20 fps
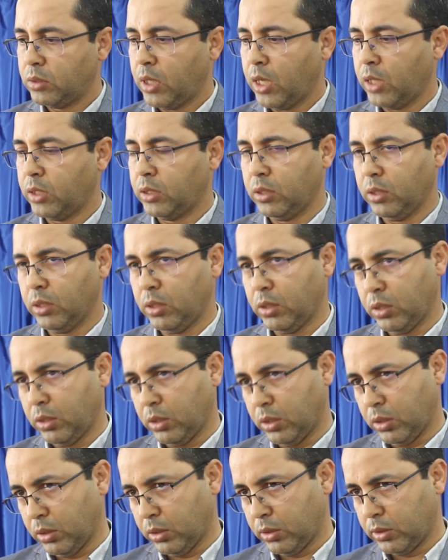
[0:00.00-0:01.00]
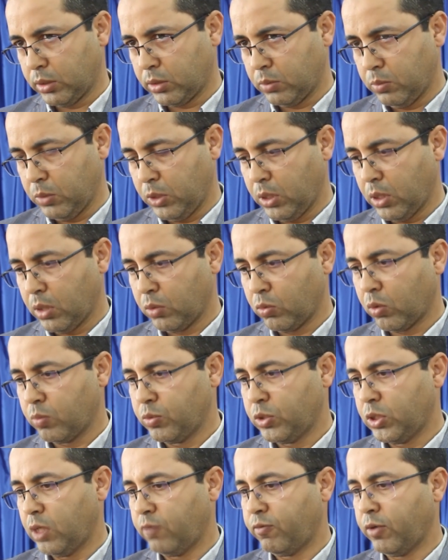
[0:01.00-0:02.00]
هاد التسميه دونك
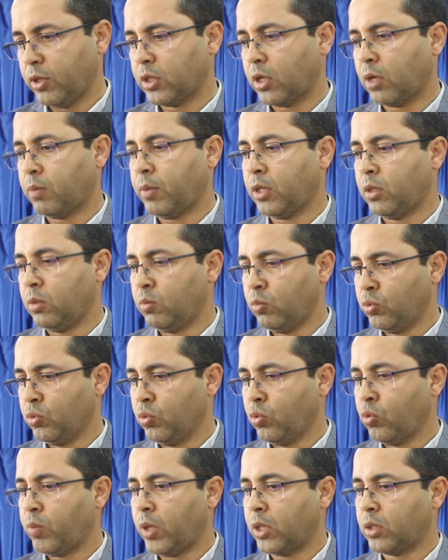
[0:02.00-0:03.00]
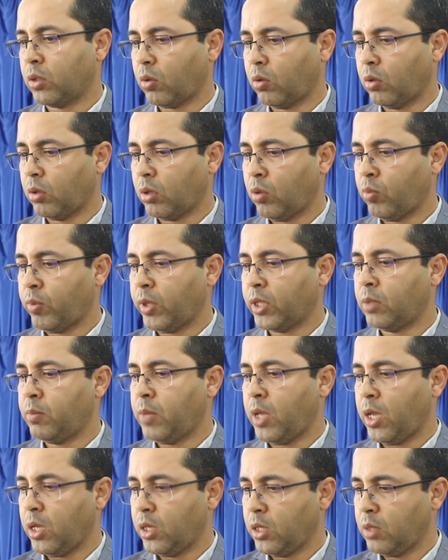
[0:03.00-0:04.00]
مشينا في اطار بعض المدن وبعض القرى وبعض
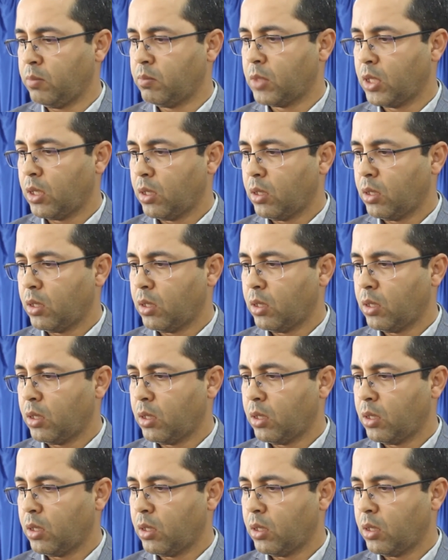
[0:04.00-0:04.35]
المعالم